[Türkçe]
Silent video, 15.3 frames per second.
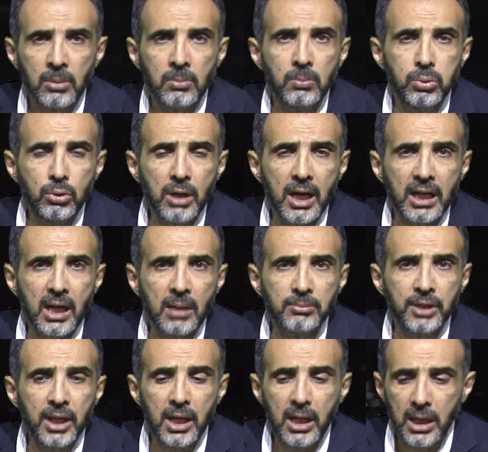Bu
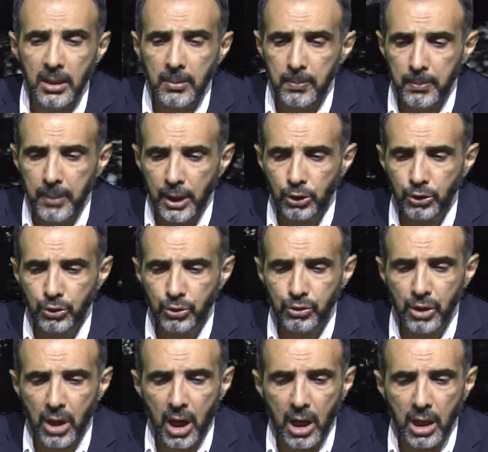rakamda
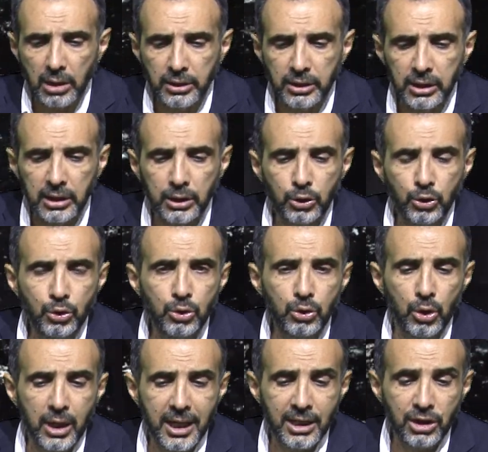506
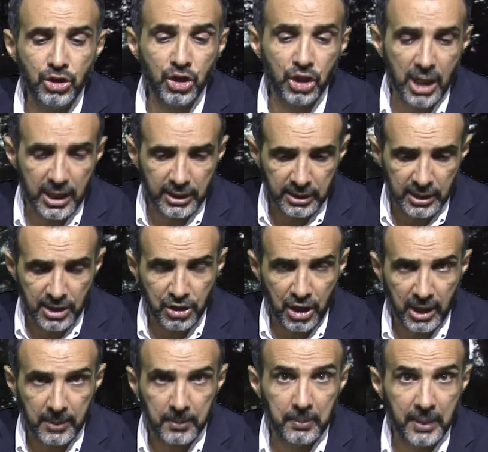euroya
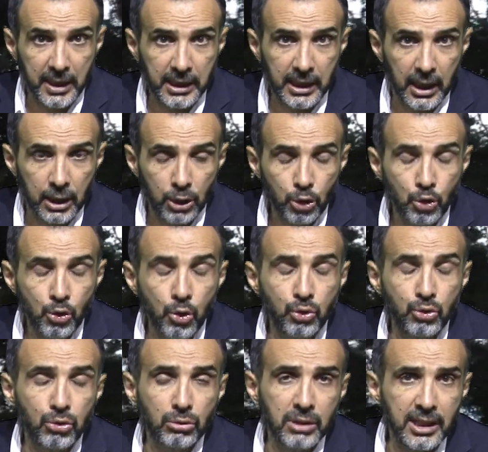çıkartılacak. Peki
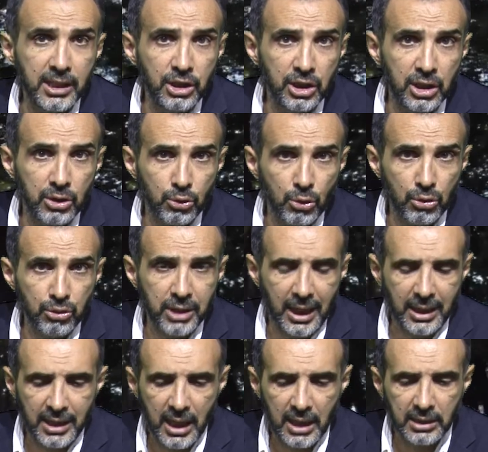çocuklar için
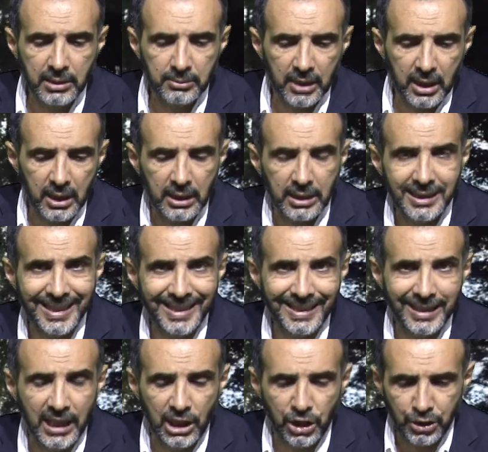sosyal yardımda
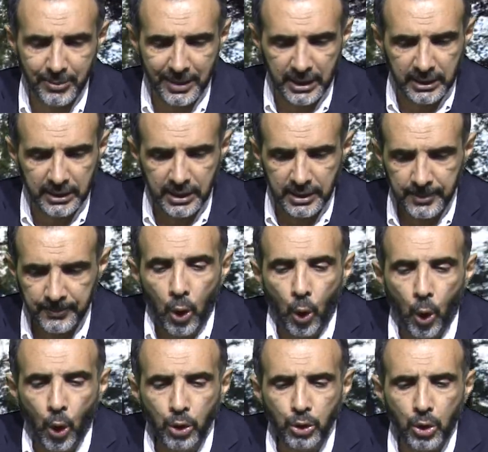yeni gelişme nedir?
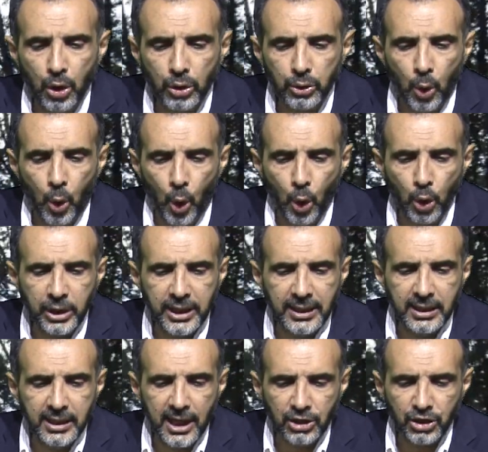
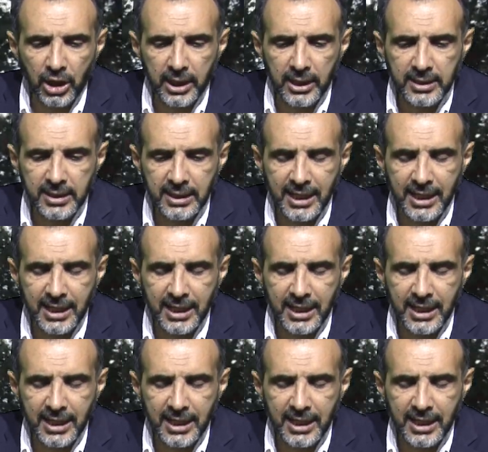14-17 yaş arası